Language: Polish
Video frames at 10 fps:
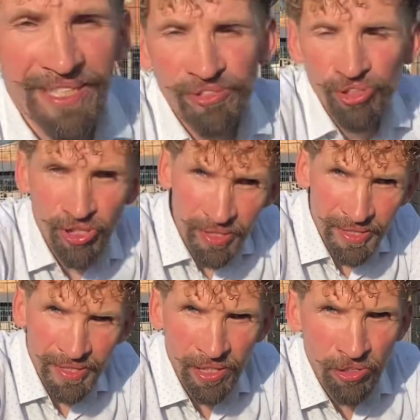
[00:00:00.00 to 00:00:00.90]

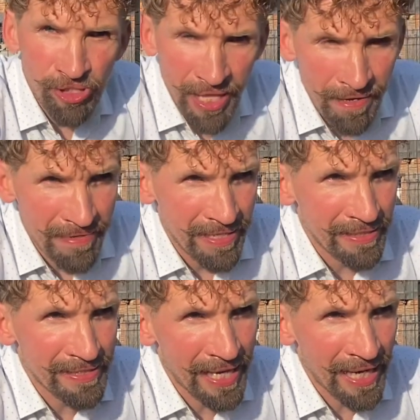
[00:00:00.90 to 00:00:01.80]
Czy grozi nam
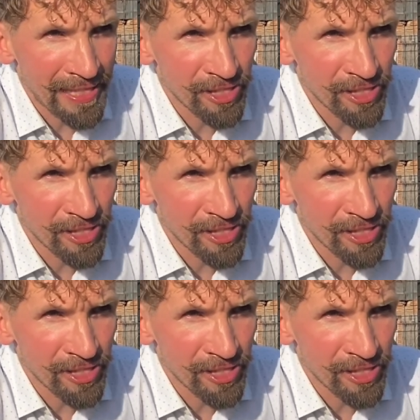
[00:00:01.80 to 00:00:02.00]
e, kara